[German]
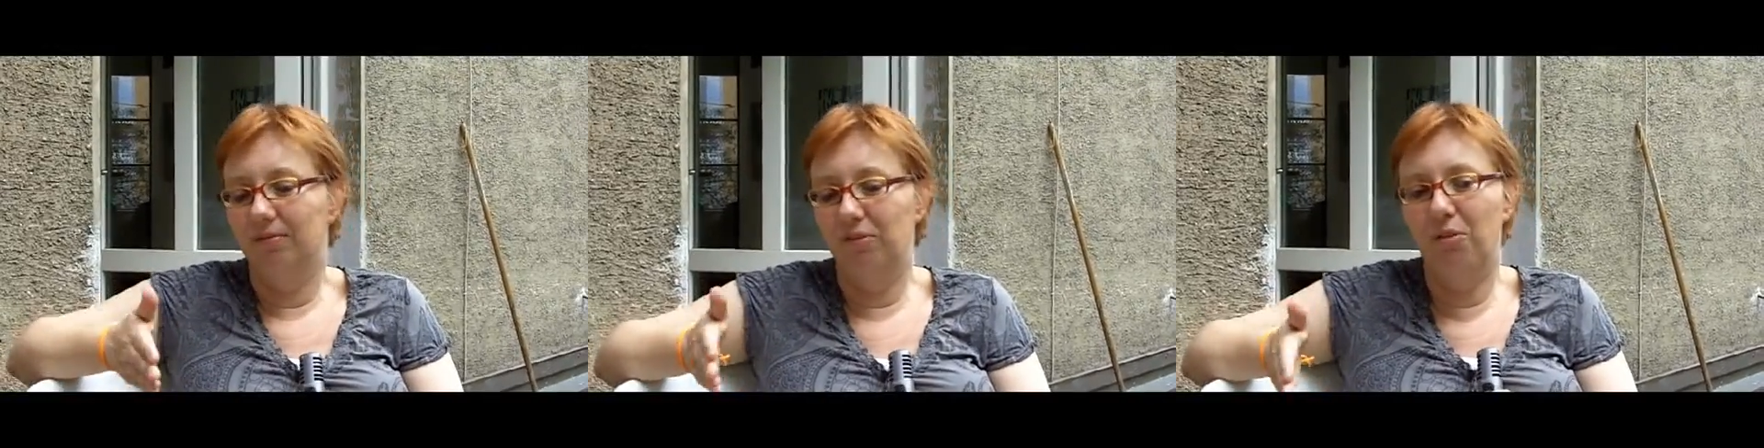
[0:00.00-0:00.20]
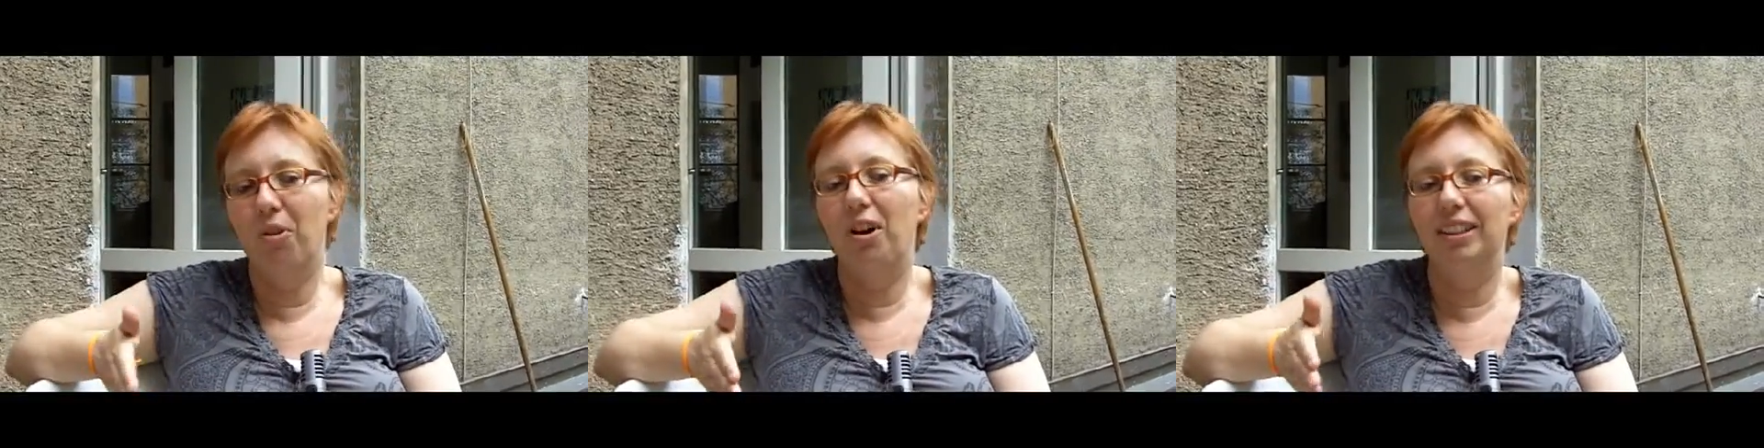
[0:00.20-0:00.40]

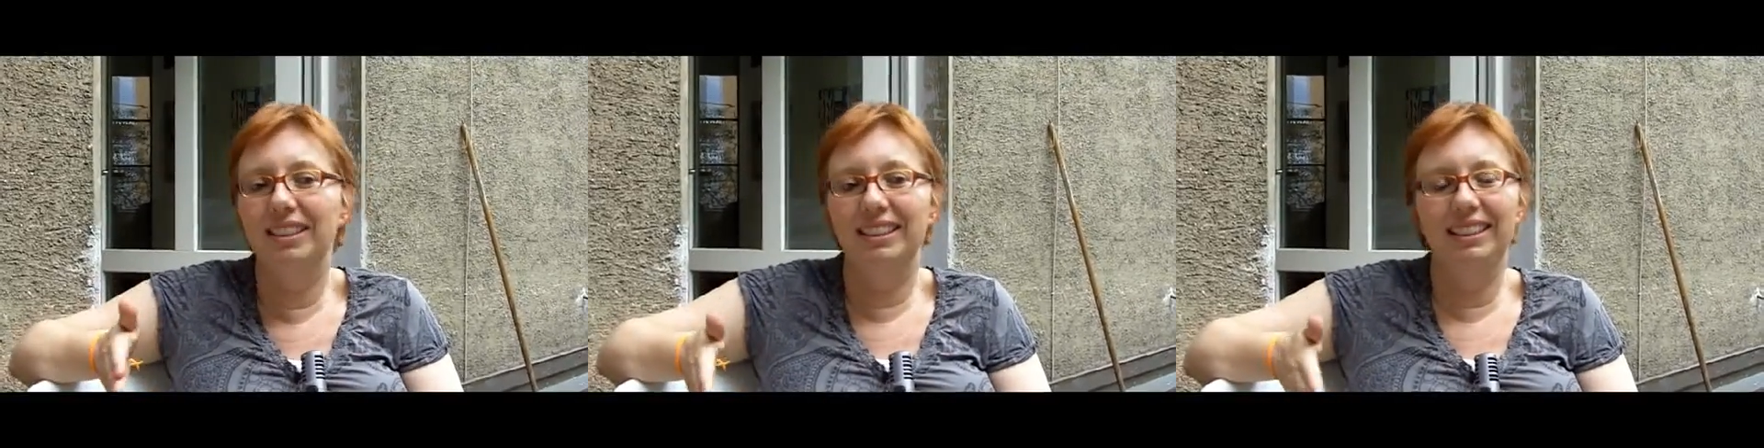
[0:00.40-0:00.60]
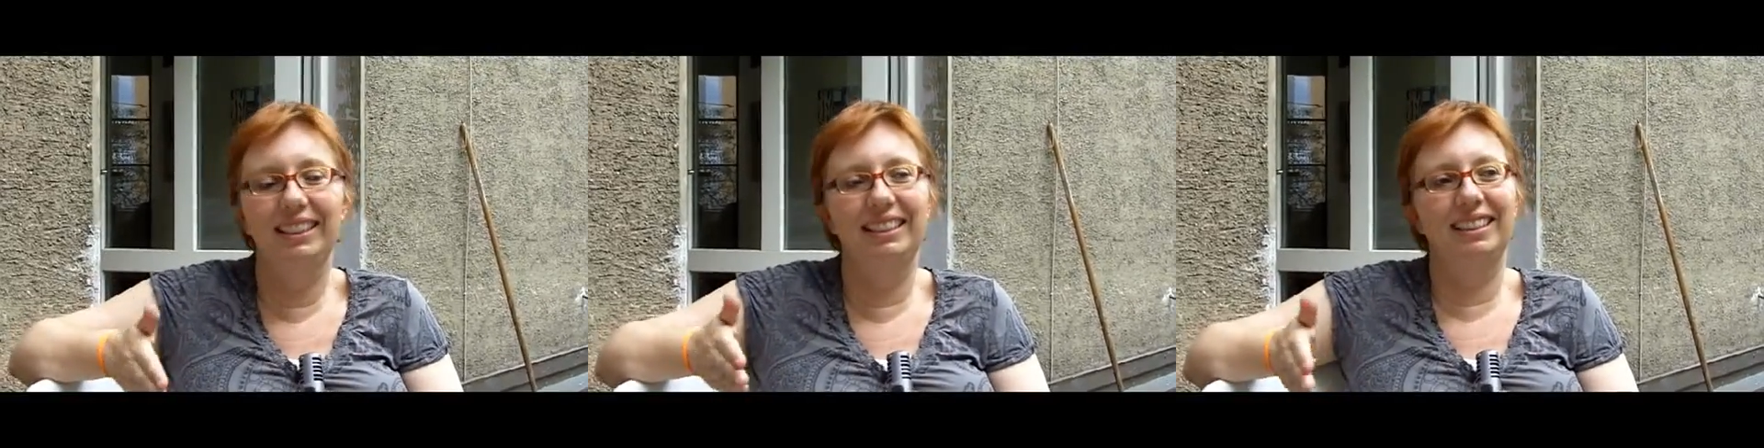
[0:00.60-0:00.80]

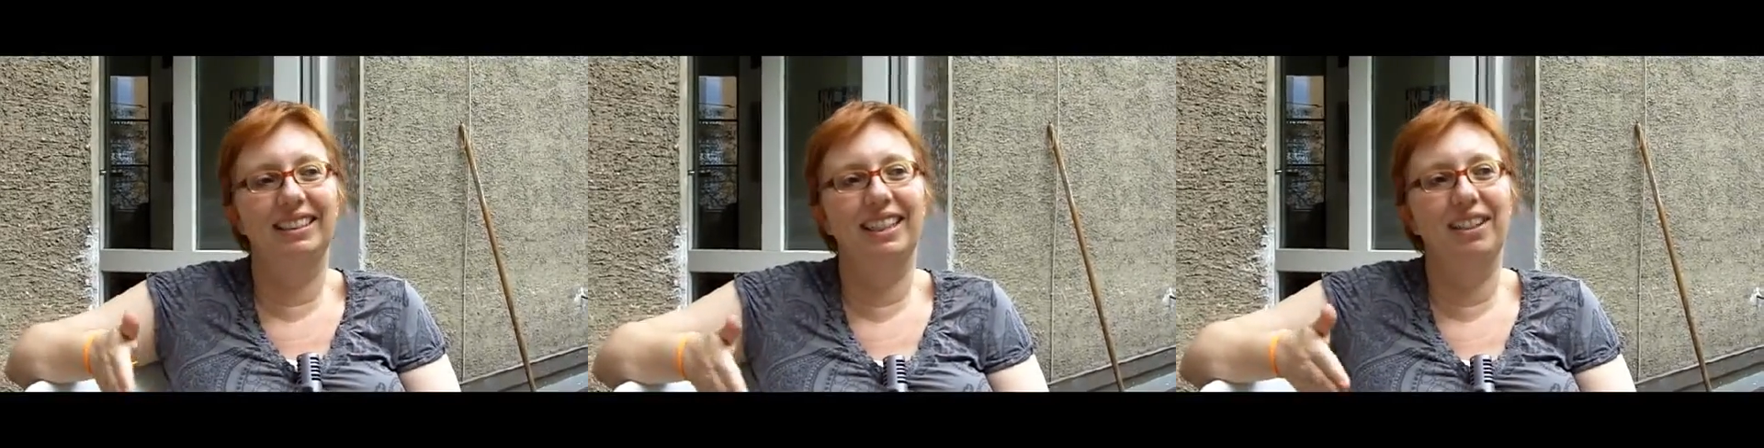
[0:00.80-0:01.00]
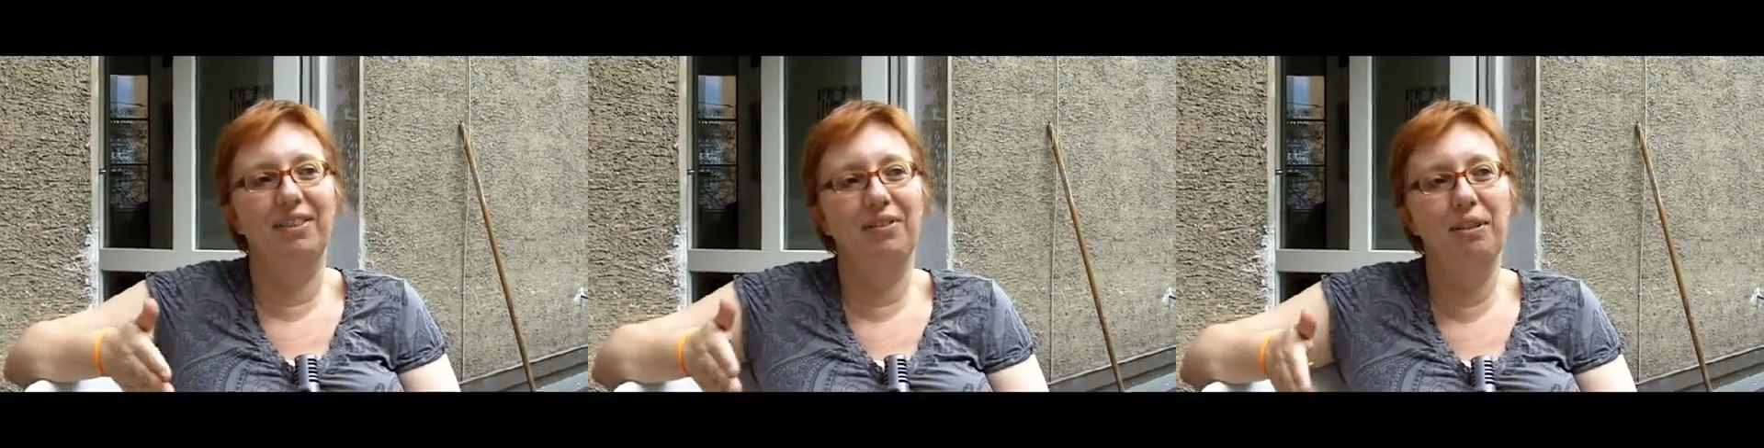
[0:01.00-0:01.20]
vorsieht,
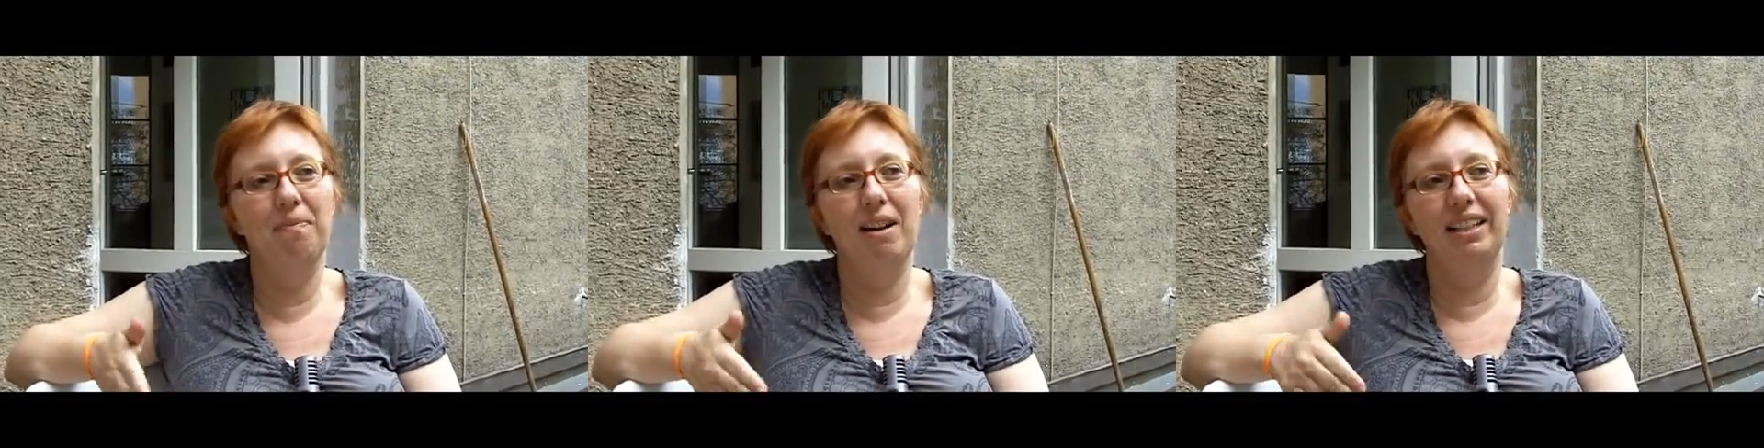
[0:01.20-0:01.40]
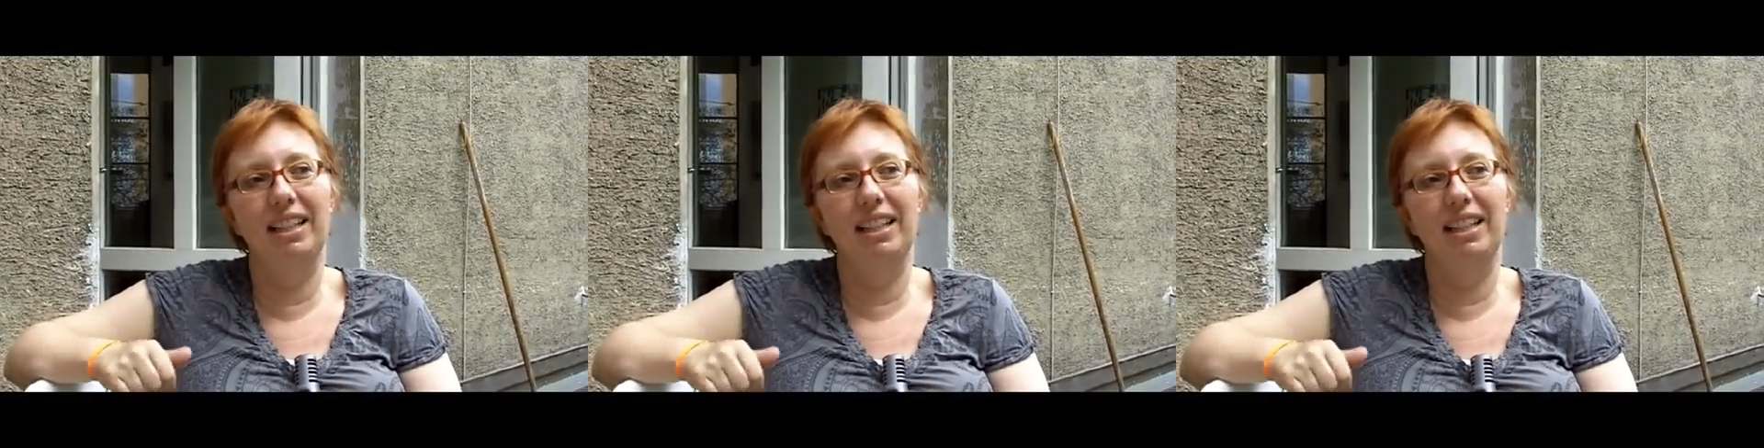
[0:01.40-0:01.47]
ja, wie man